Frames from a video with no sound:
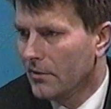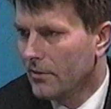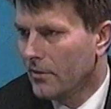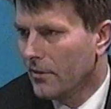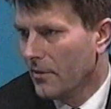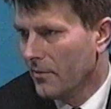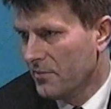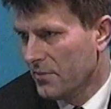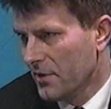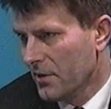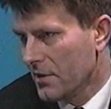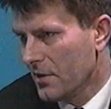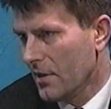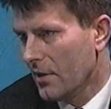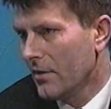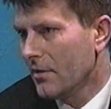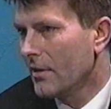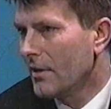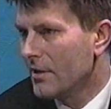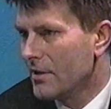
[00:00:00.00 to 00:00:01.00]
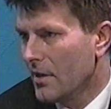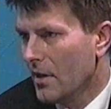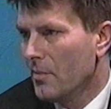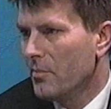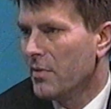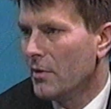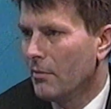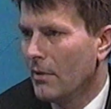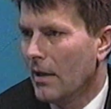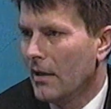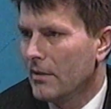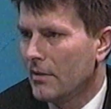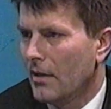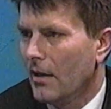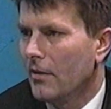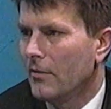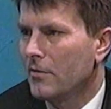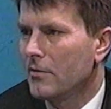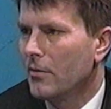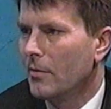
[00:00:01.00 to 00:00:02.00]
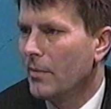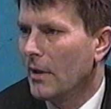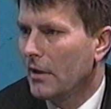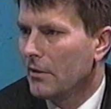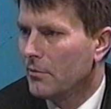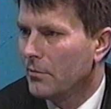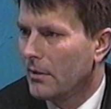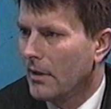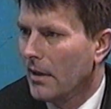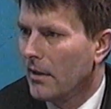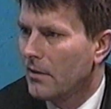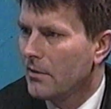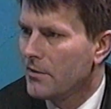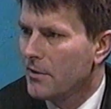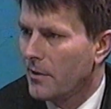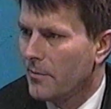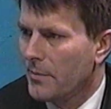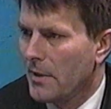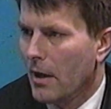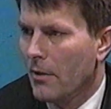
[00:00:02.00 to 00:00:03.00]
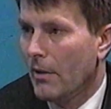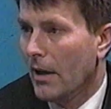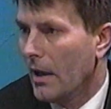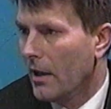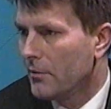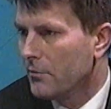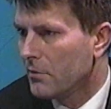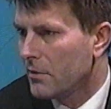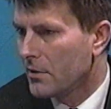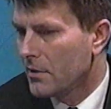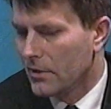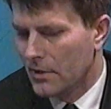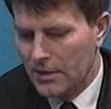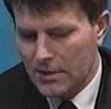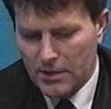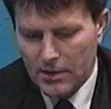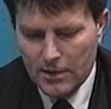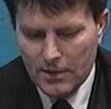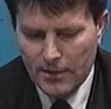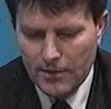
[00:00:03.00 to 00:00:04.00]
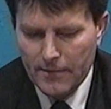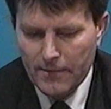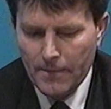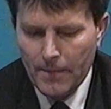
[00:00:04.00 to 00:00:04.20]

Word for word: to pisze, gdzie była ta osoba, która cierpiała, a już nie żyje.